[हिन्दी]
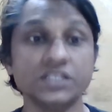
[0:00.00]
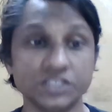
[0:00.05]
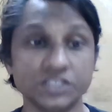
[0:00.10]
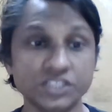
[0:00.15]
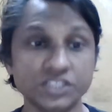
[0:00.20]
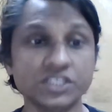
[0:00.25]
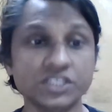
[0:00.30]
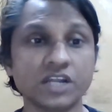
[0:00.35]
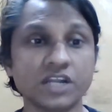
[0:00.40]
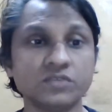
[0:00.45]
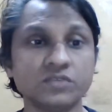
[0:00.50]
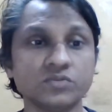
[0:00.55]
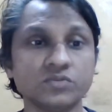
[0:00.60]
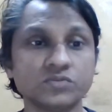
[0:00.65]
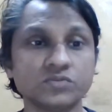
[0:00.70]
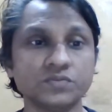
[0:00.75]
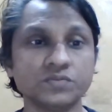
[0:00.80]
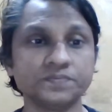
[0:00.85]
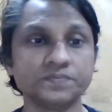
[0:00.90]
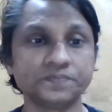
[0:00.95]
तीसरा
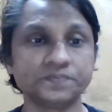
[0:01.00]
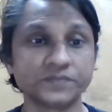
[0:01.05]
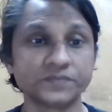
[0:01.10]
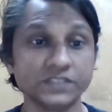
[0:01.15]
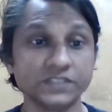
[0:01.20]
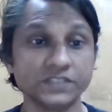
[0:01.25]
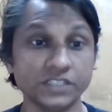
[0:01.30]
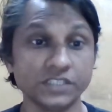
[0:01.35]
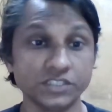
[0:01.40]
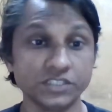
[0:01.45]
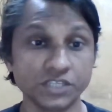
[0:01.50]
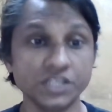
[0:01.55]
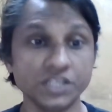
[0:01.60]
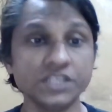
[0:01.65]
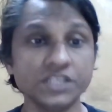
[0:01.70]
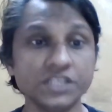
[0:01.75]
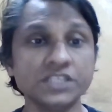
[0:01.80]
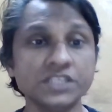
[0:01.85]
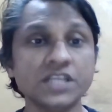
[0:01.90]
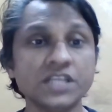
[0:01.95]
दोस्तों चने
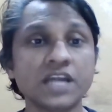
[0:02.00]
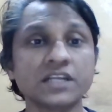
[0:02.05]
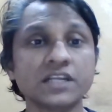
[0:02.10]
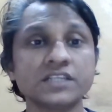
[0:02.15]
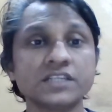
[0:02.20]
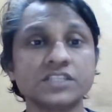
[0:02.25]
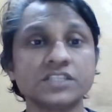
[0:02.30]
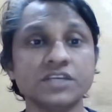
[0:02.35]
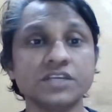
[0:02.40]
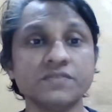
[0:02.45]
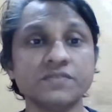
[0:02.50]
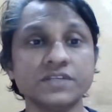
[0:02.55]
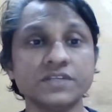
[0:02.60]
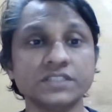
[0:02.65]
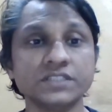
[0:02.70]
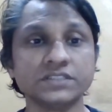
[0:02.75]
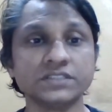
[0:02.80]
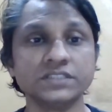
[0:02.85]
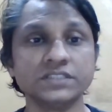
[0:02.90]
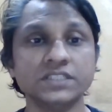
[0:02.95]
की दाल का सेवन
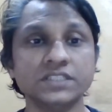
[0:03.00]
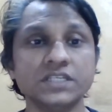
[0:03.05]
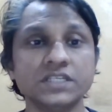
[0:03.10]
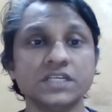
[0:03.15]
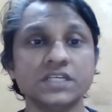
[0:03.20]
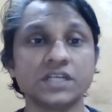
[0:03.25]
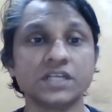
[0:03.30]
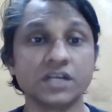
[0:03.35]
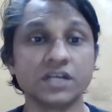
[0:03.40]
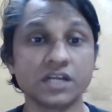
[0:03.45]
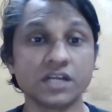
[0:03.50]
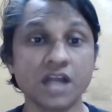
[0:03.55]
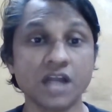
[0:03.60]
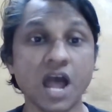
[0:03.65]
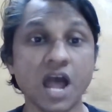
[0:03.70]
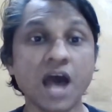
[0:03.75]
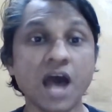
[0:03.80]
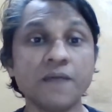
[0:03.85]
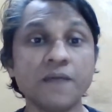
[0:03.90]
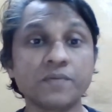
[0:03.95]
कर
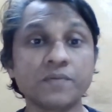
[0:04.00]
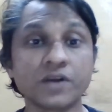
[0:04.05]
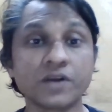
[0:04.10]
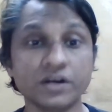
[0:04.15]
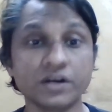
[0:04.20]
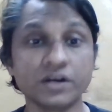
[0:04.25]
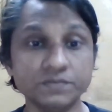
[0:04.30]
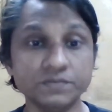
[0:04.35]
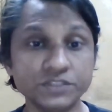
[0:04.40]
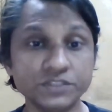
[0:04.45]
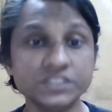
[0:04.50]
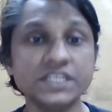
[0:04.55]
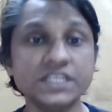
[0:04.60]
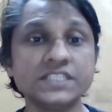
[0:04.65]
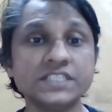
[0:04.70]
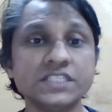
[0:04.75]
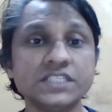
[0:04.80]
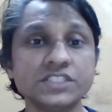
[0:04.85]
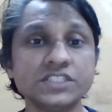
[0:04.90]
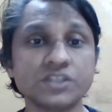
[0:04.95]
आप कब्ज
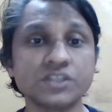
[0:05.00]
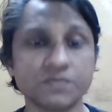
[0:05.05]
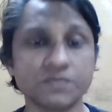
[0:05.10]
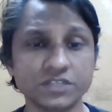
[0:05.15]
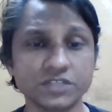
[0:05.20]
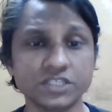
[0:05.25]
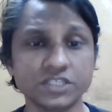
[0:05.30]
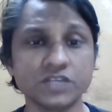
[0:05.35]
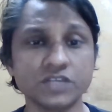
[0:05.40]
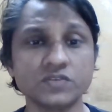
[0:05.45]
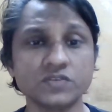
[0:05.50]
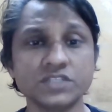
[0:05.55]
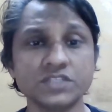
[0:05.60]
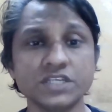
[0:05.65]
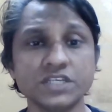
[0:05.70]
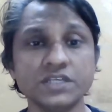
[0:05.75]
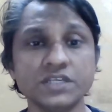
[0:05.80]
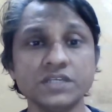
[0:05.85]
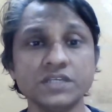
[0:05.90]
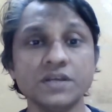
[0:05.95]
जैसी समस्याओं
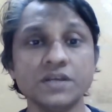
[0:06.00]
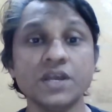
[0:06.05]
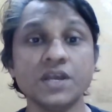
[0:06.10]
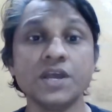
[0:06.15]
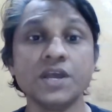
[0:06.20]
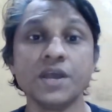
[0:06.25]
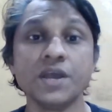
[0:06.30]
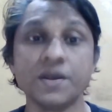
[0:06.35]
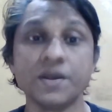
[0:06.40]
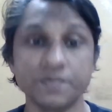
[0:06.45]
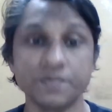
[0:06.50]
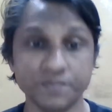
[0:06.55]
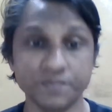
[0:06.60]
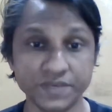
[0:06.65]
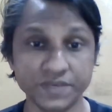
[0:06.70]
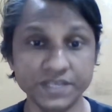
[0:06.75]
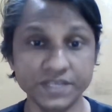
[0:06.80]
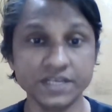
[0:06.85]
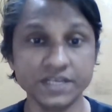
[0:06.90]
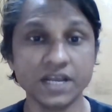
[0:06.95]
से
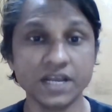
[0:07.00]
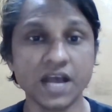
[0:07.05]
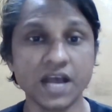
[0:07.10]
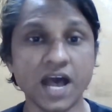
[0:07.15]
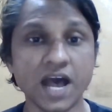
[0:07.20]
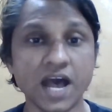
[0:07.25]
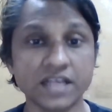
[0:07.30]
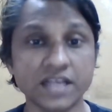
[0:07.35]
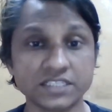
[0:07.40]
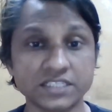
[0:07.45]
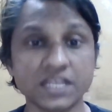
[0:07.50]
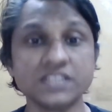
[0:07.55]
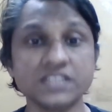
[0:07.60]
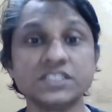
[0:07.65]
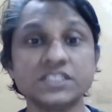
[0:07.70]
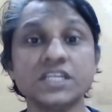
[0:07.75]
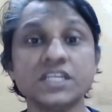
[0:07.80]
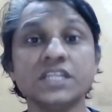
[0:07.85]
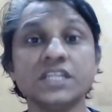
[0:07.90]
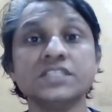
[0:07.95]
भी आसानी
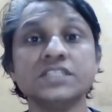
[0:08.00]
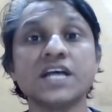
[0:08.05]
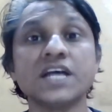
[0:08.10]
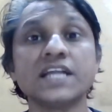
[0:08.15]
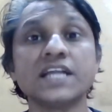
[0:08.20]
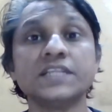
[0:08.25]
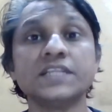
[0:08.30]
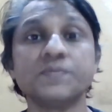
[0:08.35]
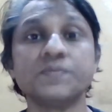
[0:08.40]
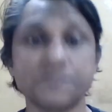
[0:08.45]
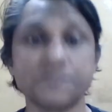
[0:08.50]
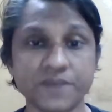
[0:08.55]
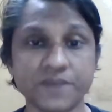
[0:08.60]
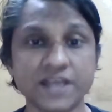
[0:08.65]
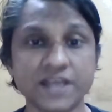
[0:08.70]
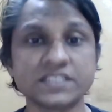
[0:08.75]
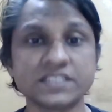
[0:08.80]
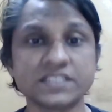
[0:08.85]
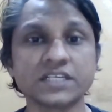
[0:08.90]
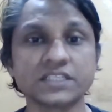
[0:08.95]
से निजात
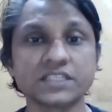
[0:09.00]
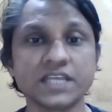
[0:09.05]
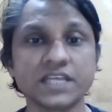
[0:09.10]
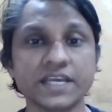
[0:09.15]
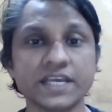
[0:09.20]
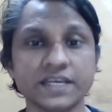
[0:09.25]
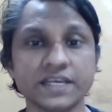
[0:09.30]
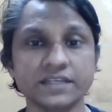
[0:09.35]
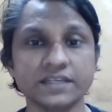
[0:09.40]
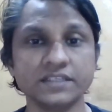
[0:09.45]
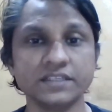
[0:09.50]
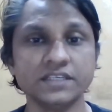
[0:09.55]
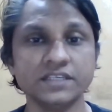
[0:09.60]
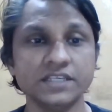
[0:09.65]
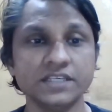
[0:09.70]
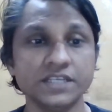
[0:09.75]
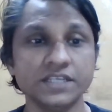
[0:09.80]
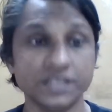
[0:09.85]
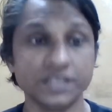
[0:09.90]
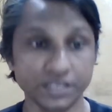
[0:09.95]
पा सकते हैं
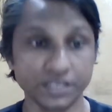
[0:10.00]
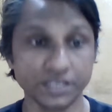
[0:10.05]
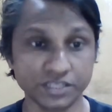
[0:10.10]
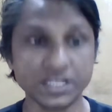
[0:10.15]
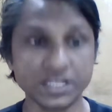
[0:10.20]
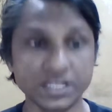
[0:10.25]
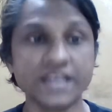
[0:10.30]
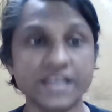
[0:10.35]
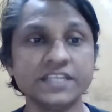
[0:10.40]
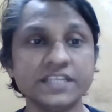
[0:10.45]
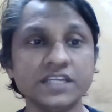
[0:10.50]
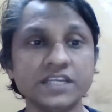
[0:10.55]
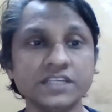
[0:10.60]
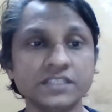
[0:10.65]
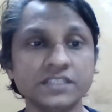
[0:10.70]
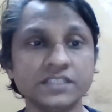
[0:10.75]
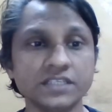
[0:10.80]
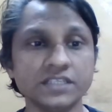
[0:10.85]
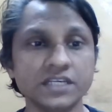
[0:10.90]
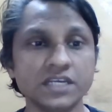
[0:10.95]
इतना ही
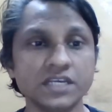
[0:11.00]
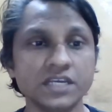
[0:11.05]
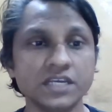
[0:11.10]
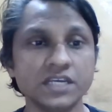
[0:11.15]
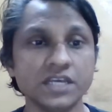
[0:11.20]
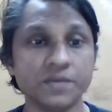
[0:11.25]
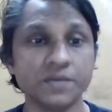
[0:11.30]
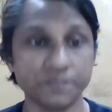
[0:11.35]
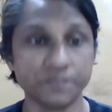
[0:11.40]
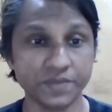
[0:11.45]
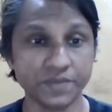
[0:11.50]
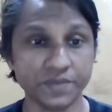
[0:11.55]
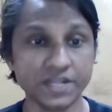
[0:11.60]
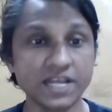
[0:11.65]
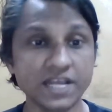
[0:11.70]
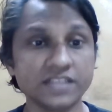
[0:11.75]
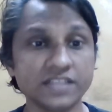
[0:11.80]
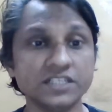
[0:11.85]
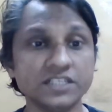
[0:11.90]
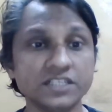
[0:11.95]
नहीं
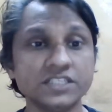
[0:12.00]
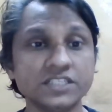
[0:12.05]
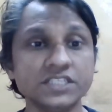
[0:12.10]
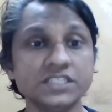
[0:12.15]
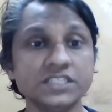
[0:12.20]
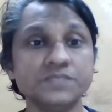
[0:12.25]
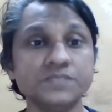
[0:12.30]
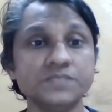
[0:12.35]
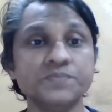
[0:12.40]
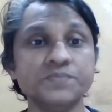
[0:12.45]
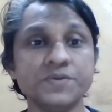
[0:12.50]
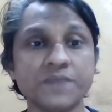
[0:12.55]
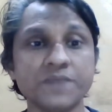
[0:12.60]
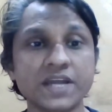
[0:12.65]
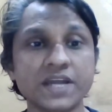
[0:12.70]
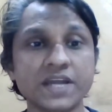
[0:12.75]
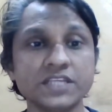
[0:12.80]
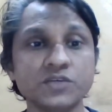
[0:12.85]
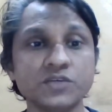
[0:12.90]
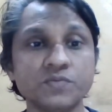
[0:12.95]
पीलिया जैसी
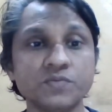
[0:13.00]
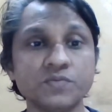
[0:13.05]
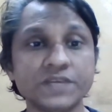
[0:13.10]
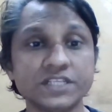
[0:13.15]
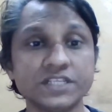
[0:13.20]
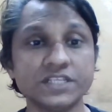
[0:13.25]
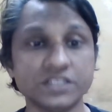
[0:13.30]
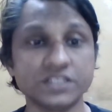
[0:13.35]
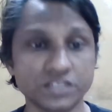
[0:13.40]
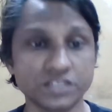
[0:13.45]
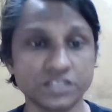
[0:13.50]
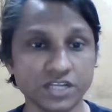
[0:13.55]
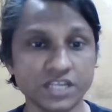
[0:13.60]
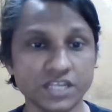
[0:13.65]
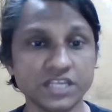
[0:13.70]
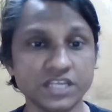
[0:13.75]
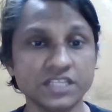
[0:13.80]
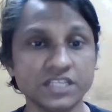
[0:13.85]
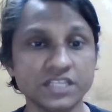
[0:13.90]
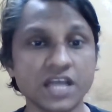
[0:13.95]
बीमारियों में चने
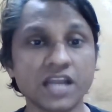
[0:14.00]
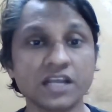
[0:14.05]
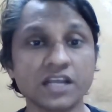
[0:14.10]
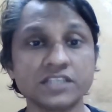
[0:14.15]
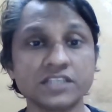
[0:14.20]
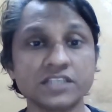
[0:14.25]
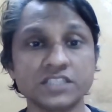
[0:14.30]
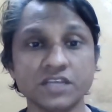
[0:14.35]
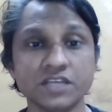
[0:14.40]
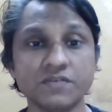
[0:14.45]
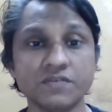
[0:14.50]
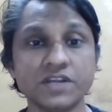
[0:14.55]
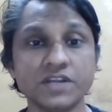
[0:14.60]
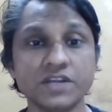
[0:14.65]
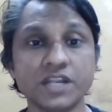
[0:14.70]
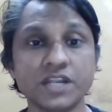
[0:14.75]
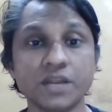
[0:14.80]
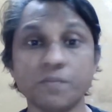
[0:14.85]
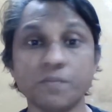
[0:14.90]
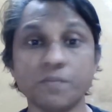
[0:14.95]
की दाल का सेवन